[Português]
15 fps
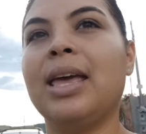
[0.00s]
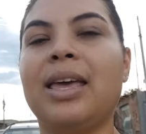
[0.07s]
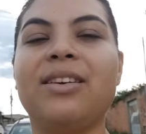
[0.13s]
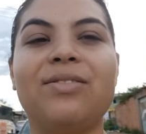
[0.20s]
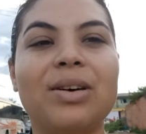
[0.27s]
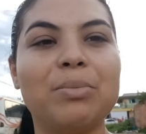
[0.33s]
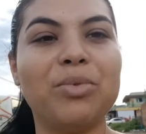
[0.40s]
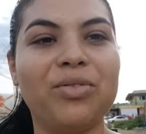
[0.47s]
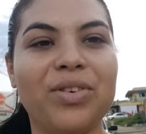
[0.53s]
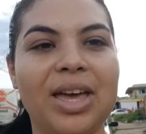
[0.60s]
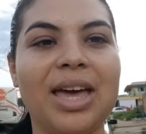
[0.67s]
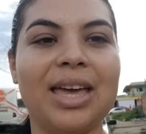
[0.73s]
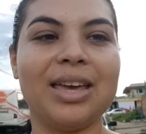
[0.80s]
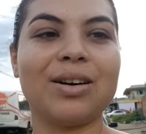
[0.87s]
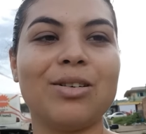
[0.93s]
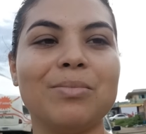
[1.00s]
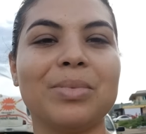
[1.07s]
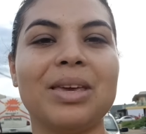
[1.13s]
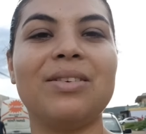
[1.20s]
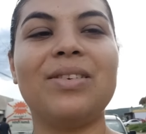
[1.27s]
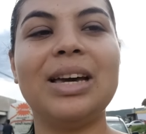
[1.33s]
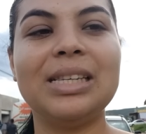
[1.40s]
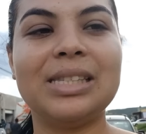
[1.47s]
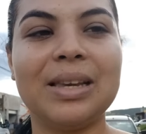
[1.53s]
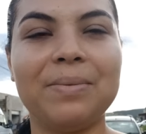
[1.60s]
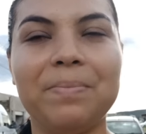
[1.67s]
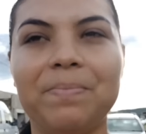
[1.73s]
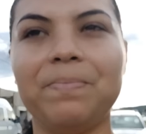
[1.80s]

E vamos ver aí como que vai ser.